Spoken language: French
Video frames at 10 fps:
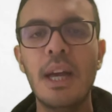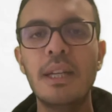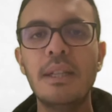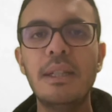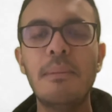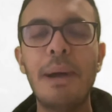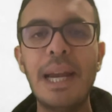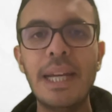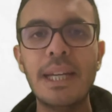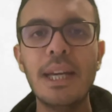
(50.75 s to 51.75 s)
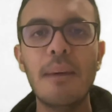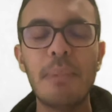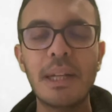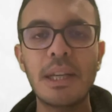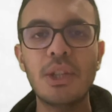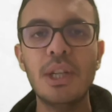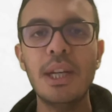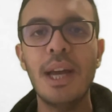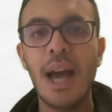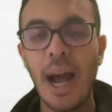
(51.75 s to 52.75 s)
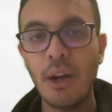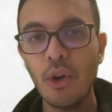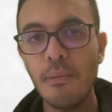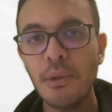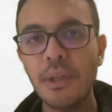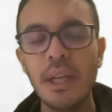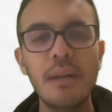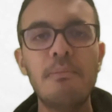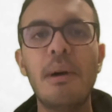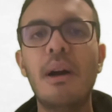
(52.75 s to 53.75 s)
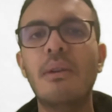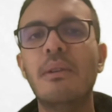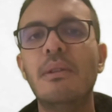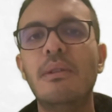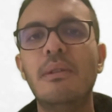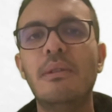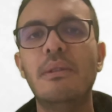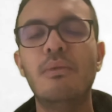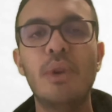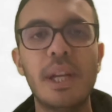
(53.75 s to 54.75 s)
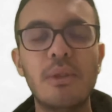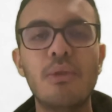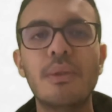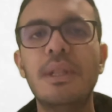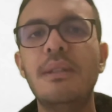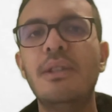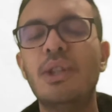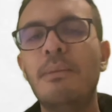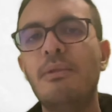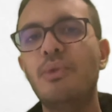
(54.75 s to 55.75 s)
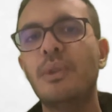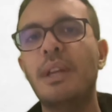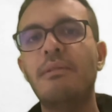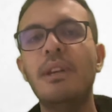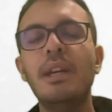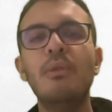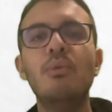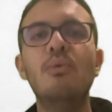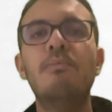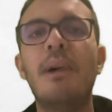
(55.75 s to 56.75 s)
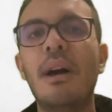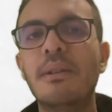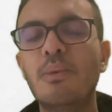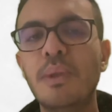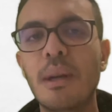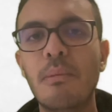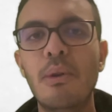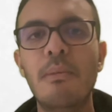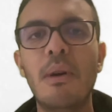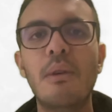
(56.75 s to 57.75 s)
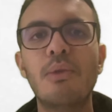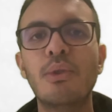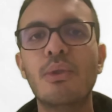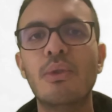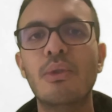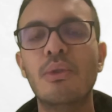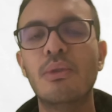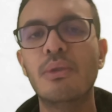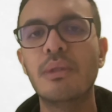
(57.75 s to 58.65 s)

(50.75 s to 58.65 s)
N'hésitez pas à liker, à partager, à commenter par euh, vos questions si jamais vous en avez ou par tout simplement votre euh,